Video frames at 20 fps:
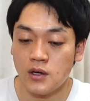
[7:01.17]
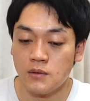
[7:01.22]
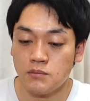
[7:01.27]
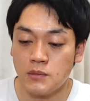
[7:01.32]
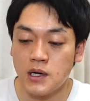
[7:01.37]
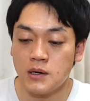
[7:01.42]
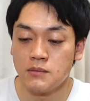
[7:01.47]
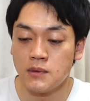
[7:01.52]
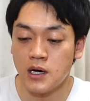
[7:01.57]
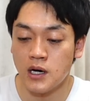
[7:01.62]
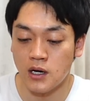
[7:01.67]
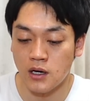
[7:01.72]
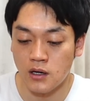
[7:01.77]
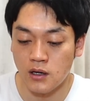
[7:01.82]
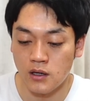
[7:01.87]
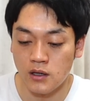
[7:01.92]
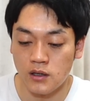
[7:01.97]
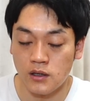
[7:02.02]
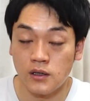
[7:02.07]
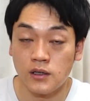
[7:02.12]
まあま
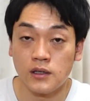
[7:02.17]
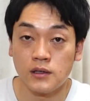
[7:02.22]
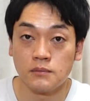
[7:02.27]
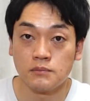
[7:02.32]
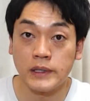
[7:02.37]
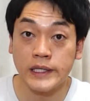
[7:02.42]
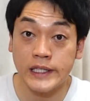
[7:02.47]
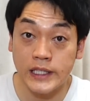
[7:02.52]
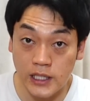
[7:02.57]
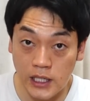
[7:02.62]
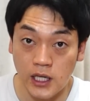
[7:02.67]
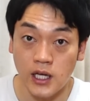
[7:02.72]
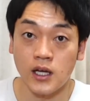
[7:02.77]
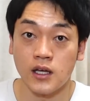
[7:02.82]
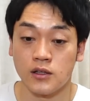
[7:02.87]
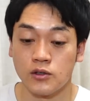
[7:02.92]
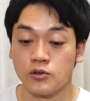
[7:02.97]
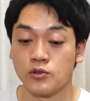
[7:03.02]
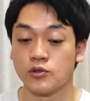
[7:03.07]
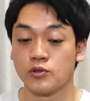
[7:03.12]
あまあいいか
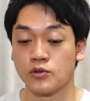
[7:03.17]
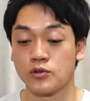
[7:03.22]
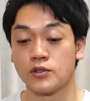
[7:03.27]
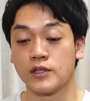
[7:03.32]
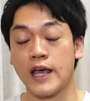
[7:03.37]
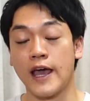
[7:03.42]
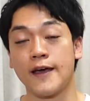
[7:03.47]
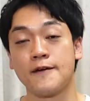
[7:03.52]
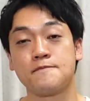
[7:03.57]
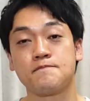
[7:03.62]
ということで